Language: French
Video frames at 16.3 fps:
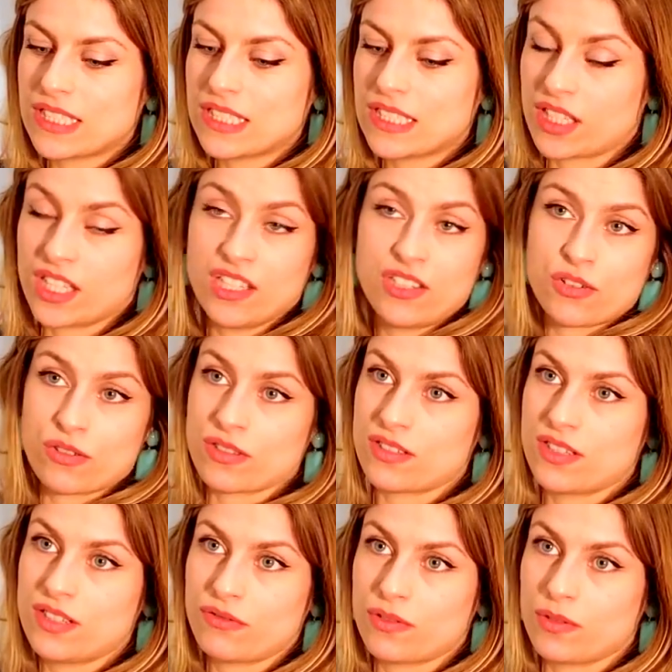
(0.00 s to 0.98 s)
le kitsch
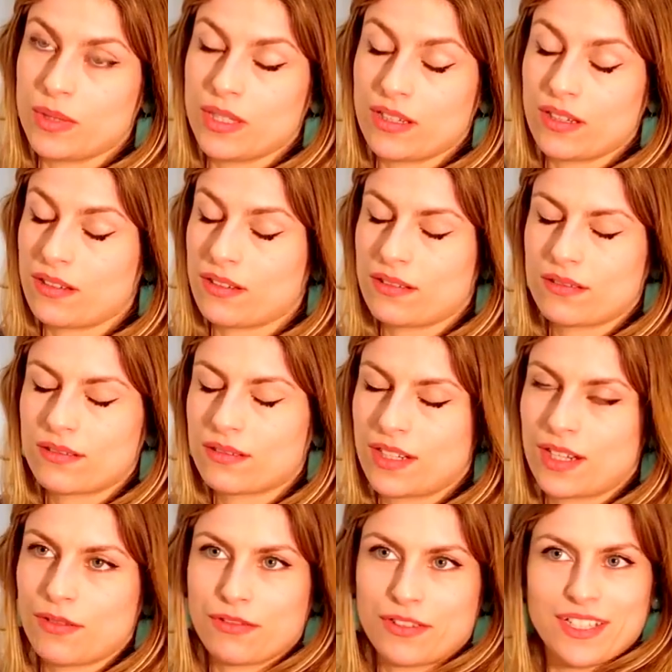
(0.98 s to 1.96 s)
aussi, il faut bien
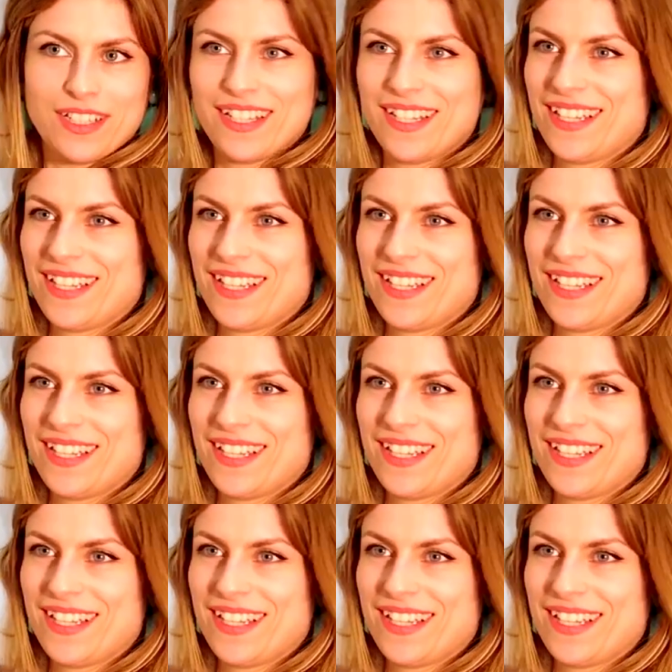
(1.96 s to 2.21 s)
l'avouer.